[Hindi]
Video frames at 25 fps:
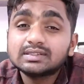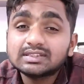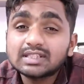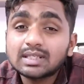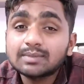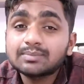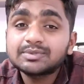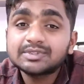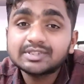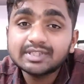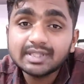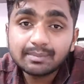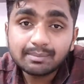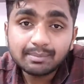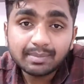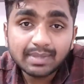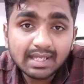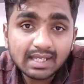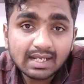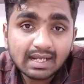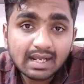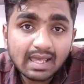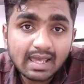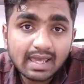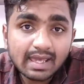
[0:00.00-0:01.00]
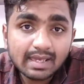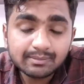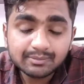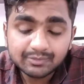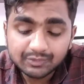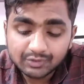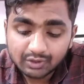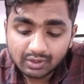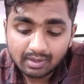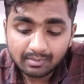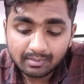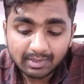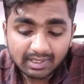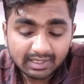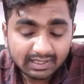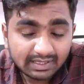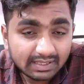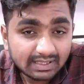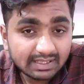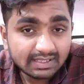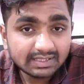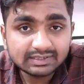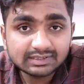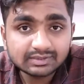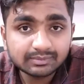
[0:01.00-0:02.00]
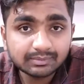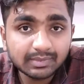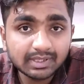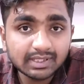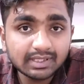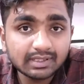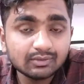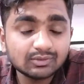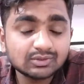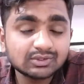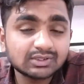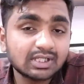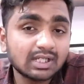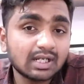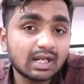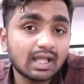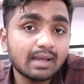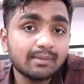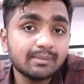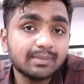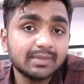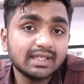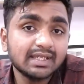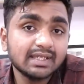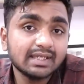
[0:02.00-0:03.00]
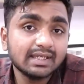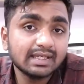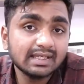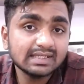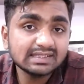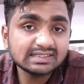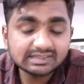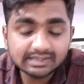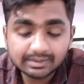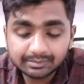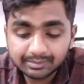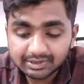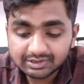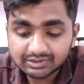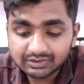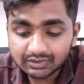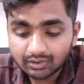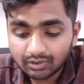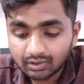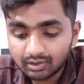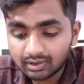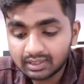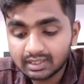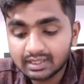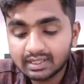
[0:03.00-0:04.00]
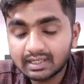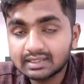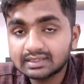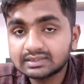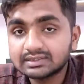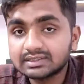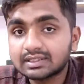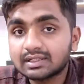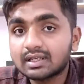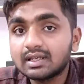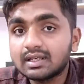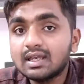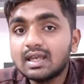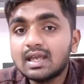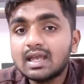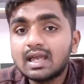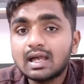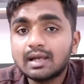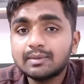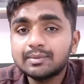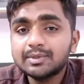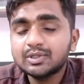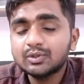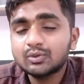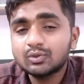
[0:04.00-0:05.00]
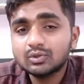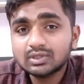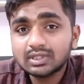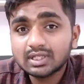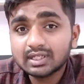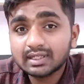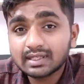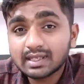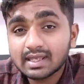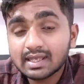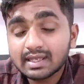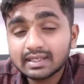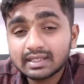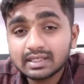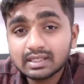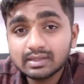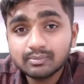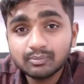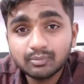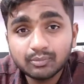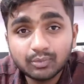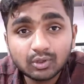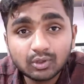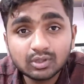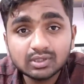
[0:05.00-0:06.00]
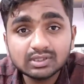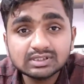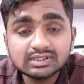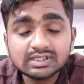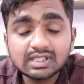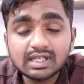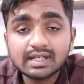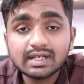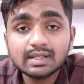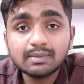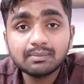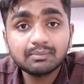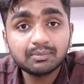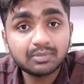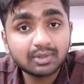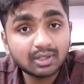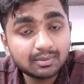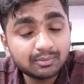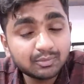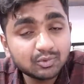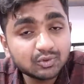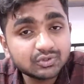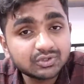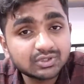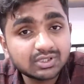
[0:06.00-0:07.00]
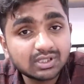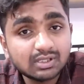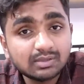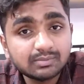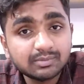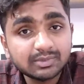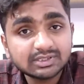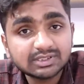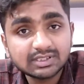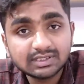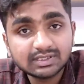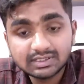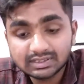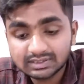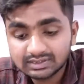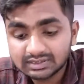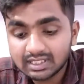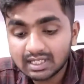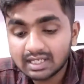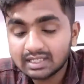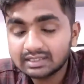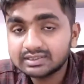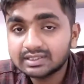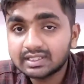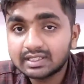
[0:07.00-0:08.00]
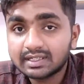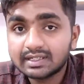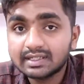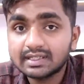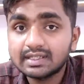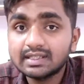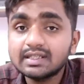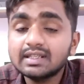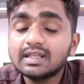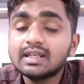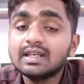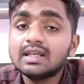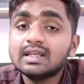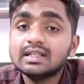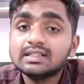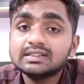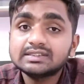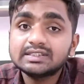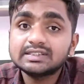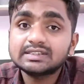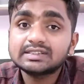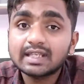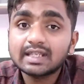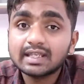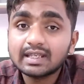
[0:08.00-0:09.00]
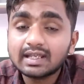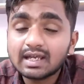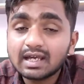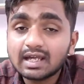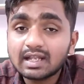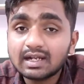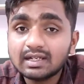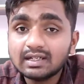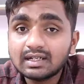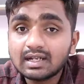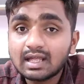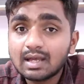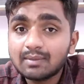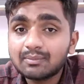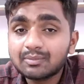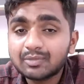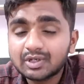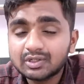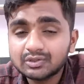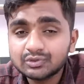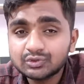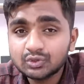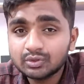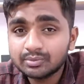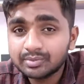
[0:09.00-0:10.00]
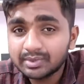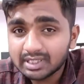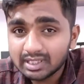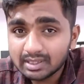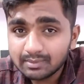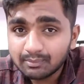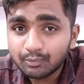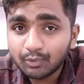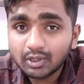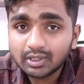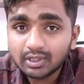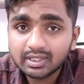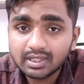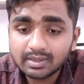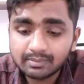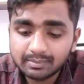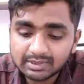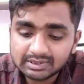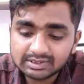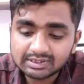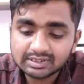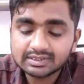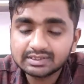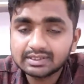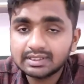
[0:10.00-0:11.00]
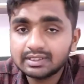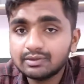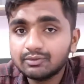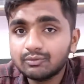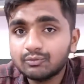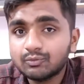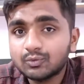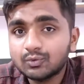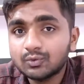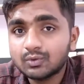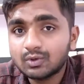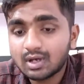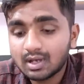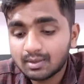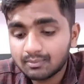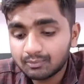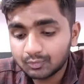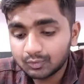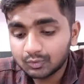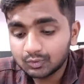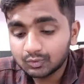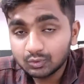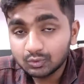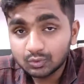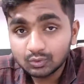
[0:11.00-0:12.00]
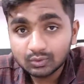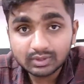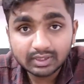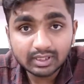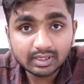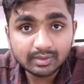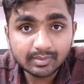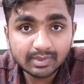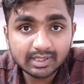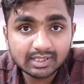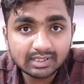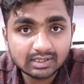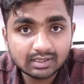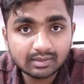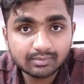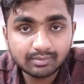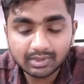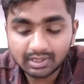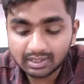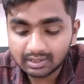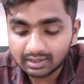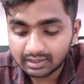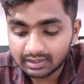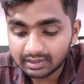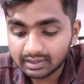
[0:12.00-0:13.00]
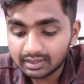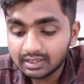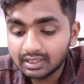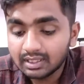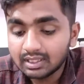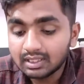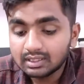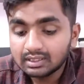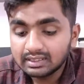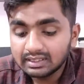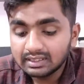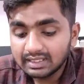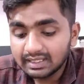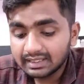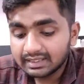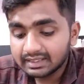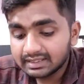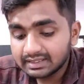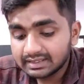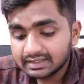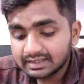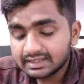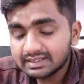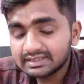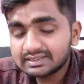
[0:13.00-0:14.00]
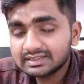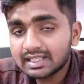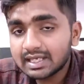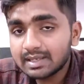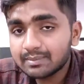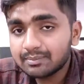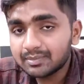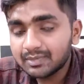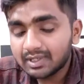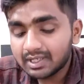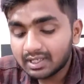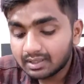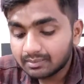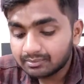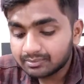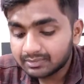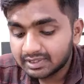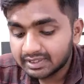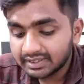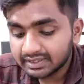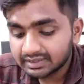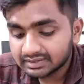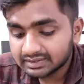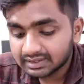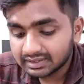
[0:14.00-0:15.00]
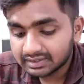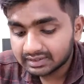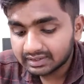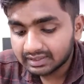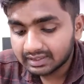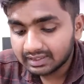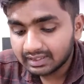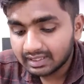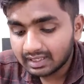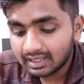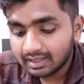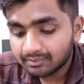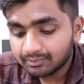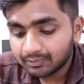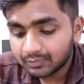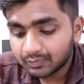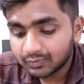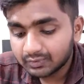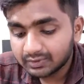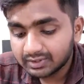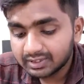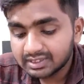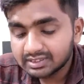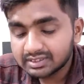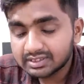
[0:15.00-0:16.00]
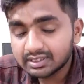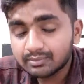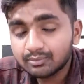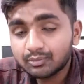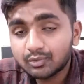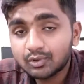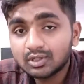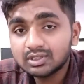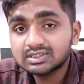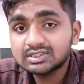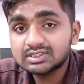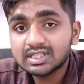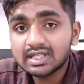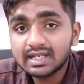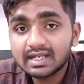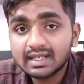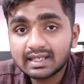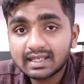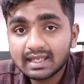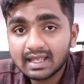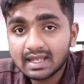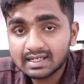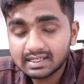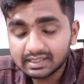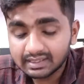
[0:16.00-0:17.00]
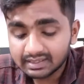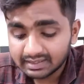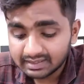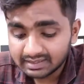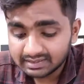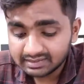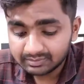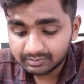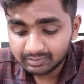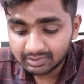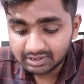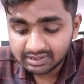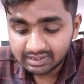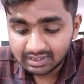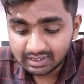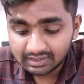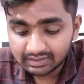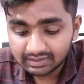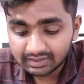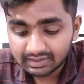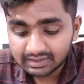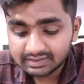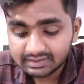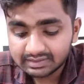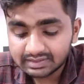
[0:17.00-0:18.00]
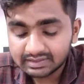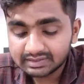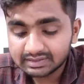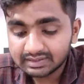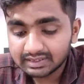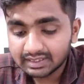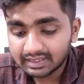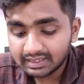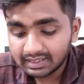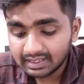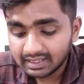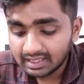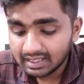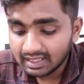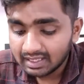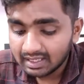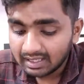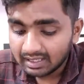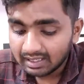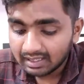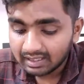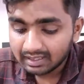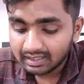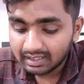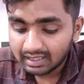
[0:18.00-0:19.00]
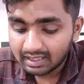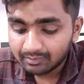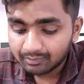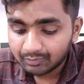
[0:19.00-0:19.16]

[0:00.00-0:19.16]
सबसे पहला ऐप जो हमारी लिस्ट में है उसका नाम है एस एम एस ऑर्गेनाइज़र अभी होता क्या है कि बहुत सारे प्रमोशनल मैसेजेस आ जा रहे हैं जिसके कारण आपका जो भी इम्पोर्टेंट मैसेज है वो आपको ढूंढते बैठना पड़ता है लेकिन इस ऐप में आप देख सकते हैं आपको नीचे बहुत सारे कैटेगरीज मिल जाते हैं जिससे कि अगर